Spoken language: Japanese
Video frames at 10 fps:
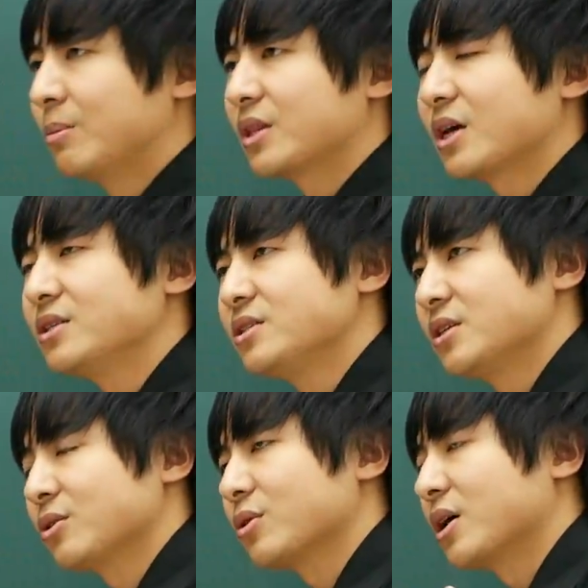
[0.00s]
まあ、
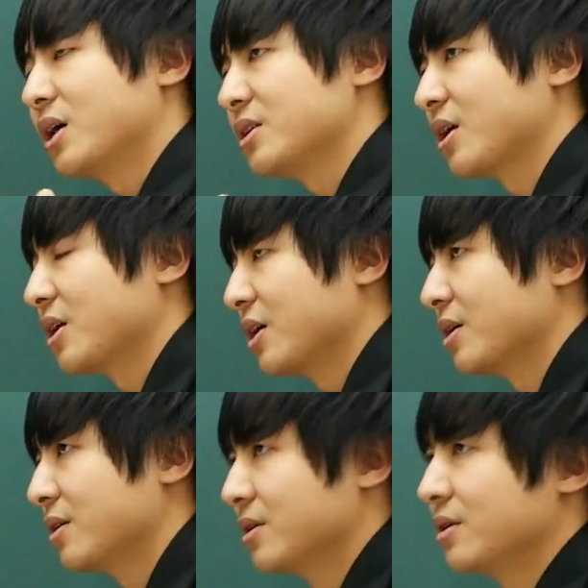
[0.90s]
タンジェントとか入ってたらね
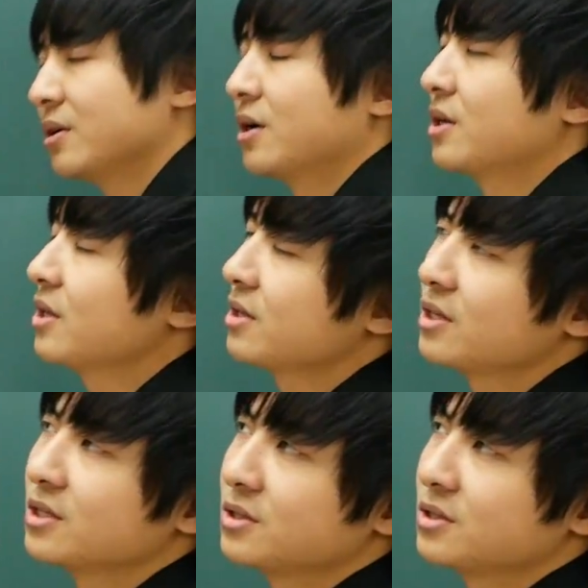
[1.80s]
タ